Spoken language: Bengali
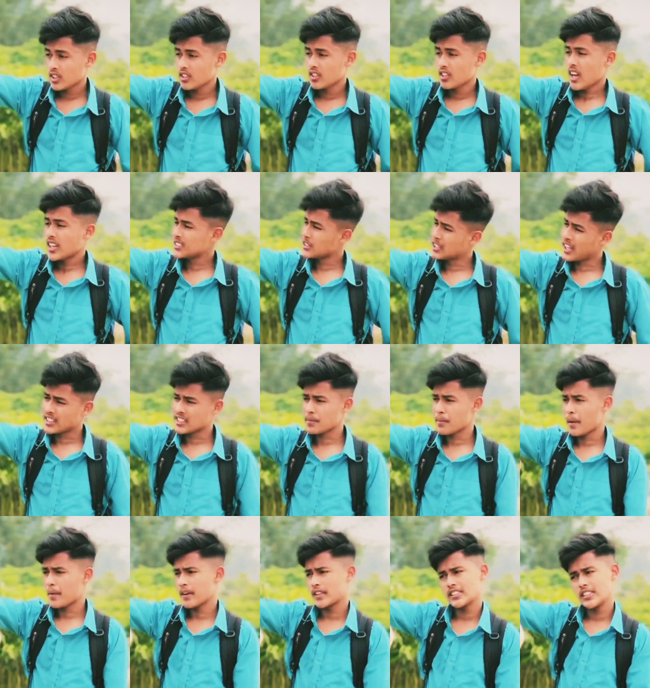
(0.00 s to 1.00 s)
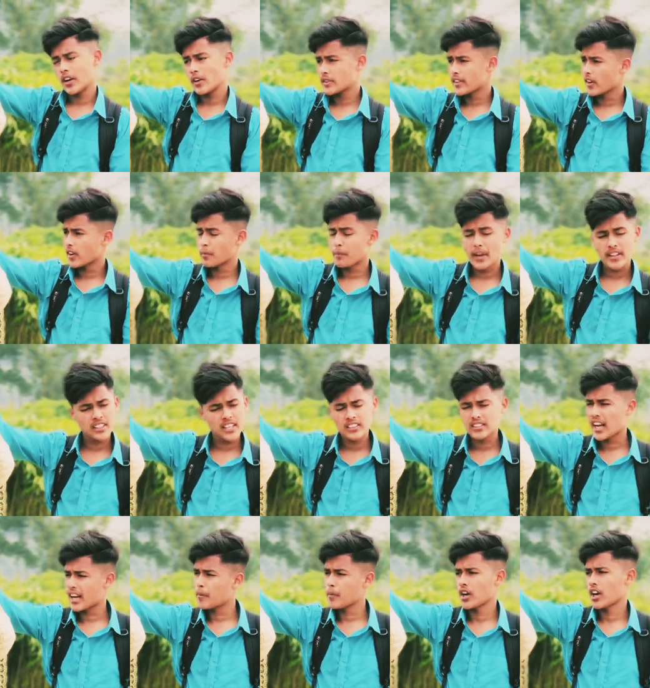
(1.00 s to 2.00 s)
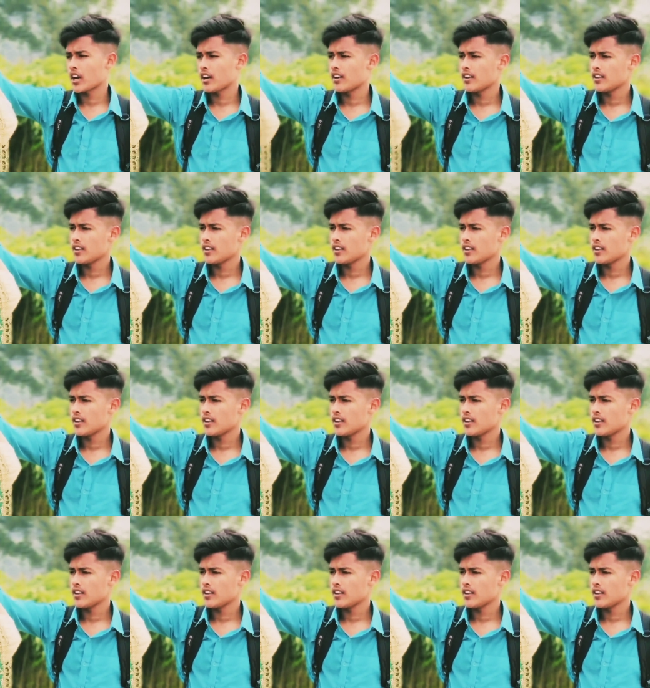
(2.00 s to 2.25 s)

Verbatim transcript: আচ্ছা ঠিক আছে আমি এরপরে কোনো মেয়ের দিকে তাকাবো না